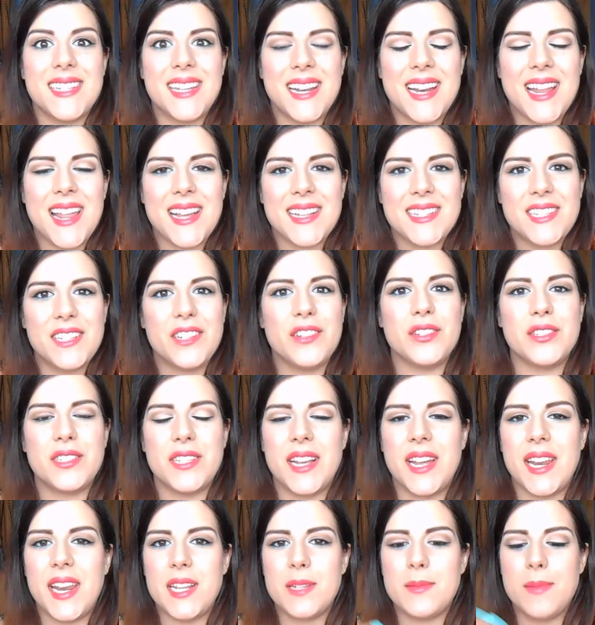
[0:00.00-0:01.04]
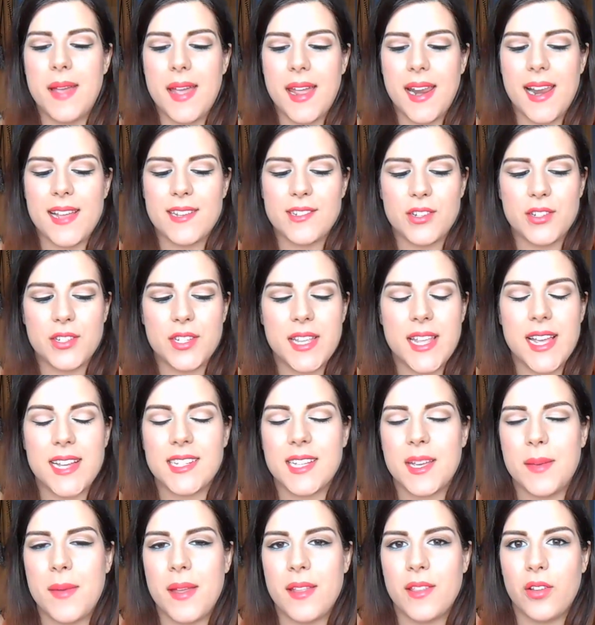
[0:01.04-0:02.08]
que nada chicos, si queréis ver las cosillas
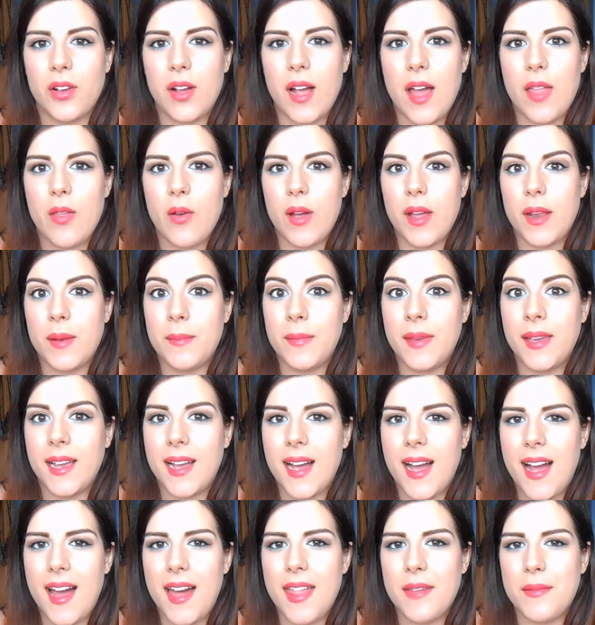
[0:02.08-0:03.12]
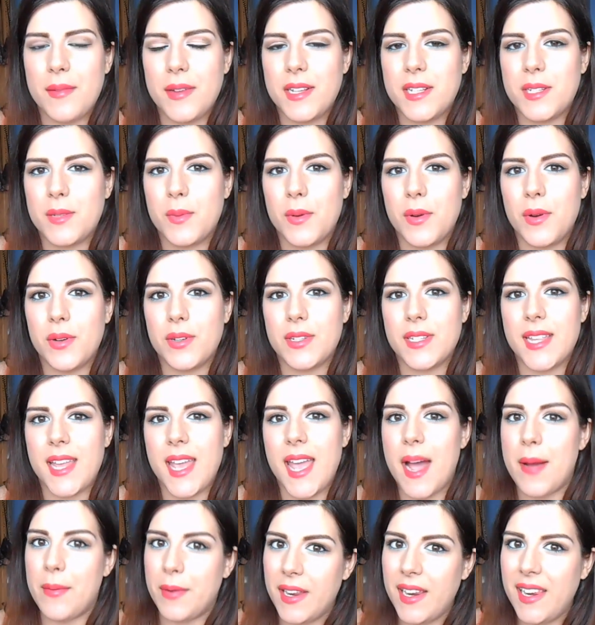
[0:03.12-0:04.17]
que me han tocado en mi caja de Beatsbox
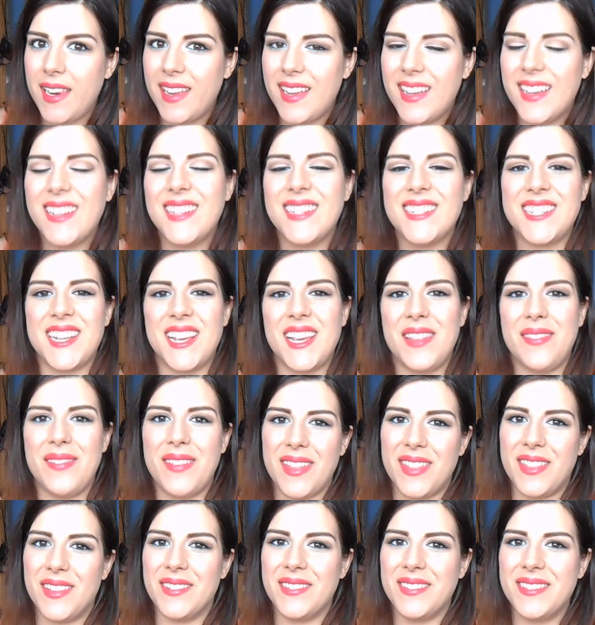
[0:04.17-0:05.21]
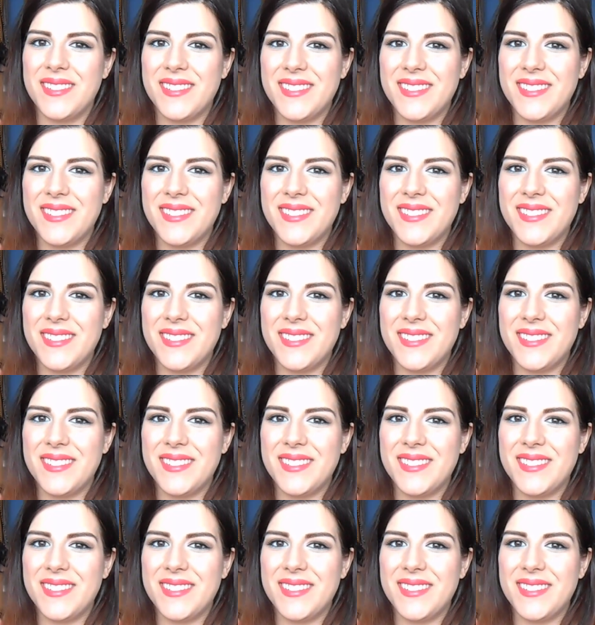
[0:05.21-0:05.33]
de abril, seguid viendo.